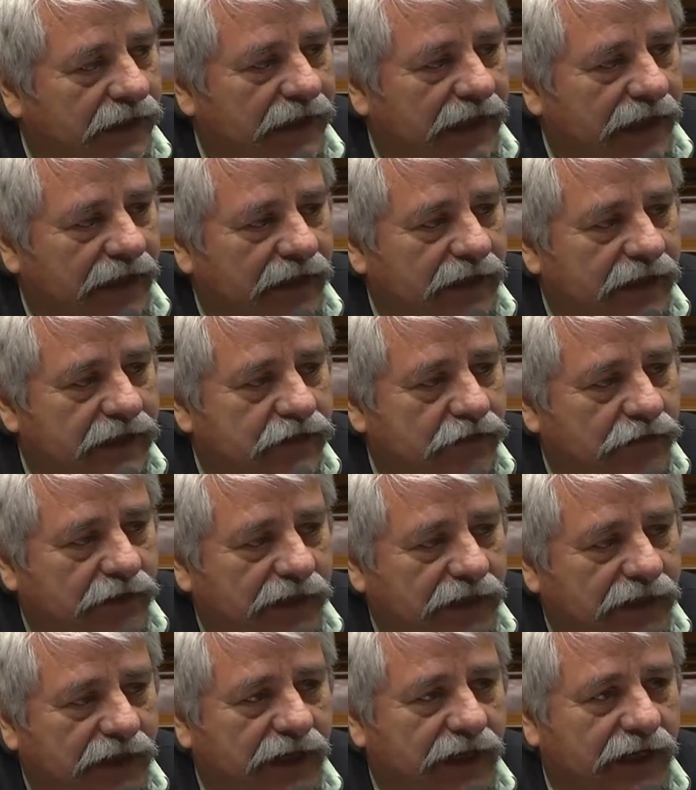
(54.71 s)
y ha dicho
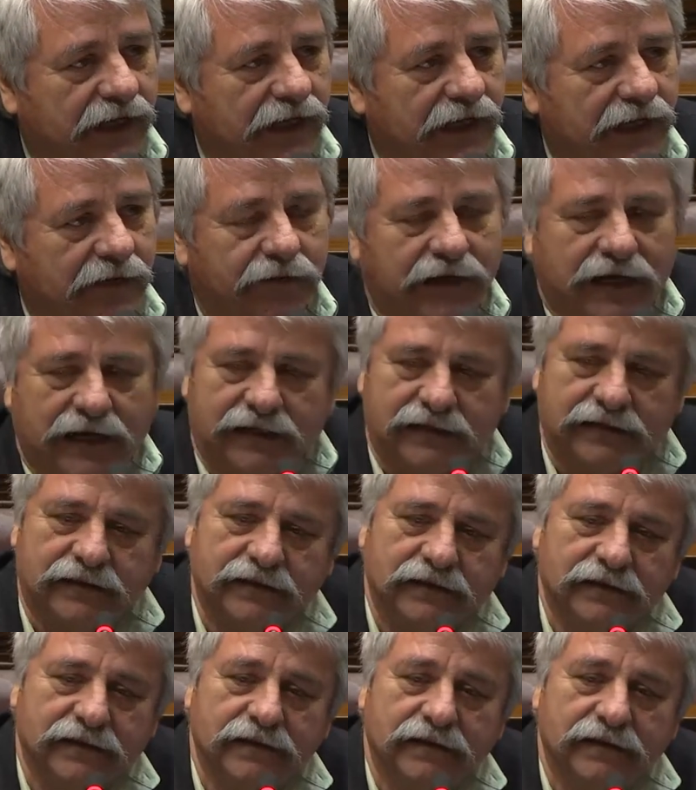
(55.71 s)
que quiere elevar